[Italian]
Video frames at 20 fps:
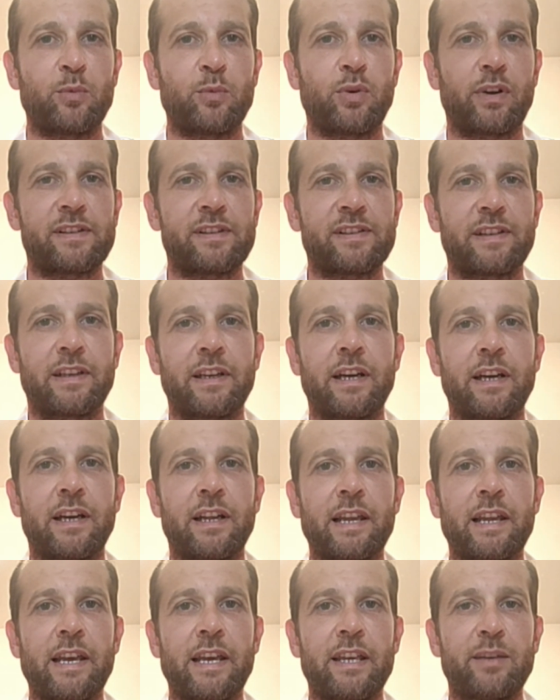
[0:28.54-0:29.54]
Buonasera
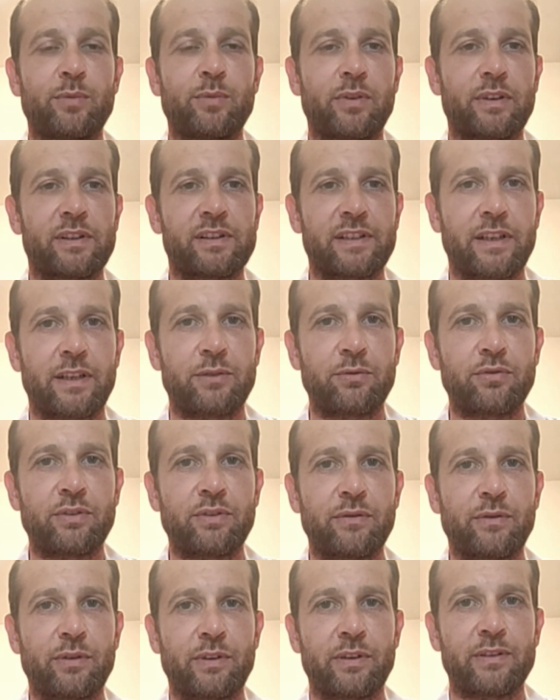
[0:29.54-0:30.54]
a lei, buonasera a
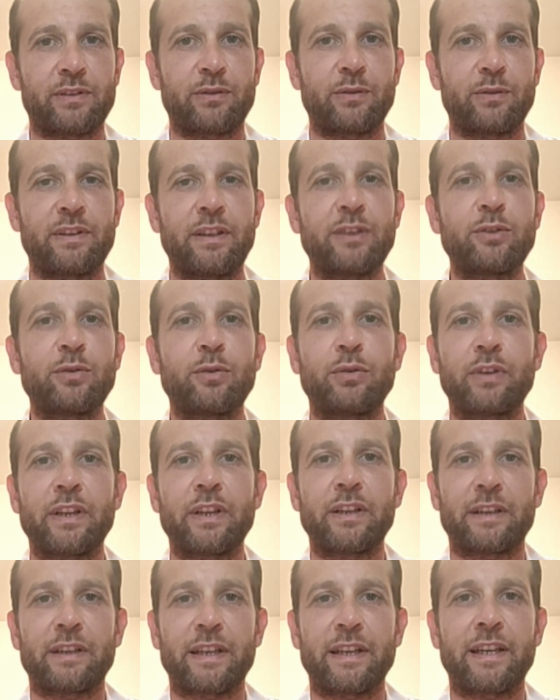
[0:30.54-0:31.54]
tutti voi
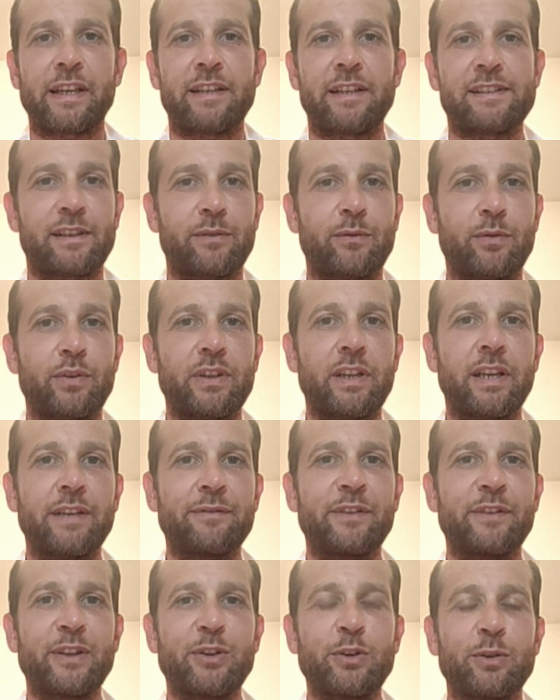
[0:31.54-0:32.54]
ascoltatori e grazie a voi
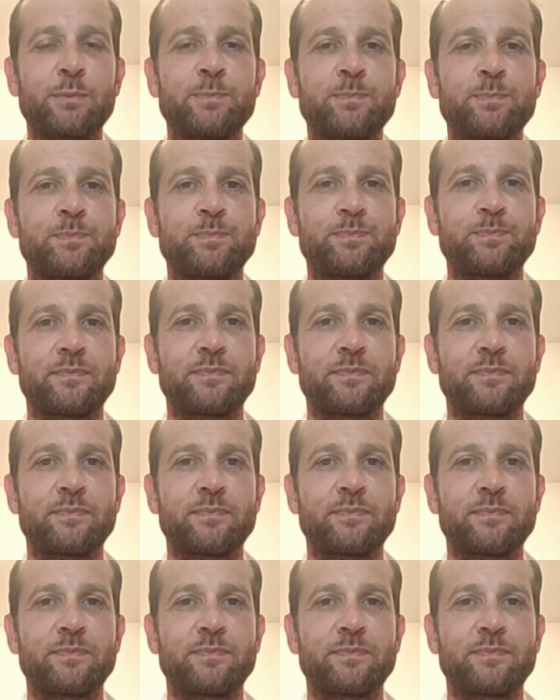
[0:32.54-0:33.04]
dell'invito.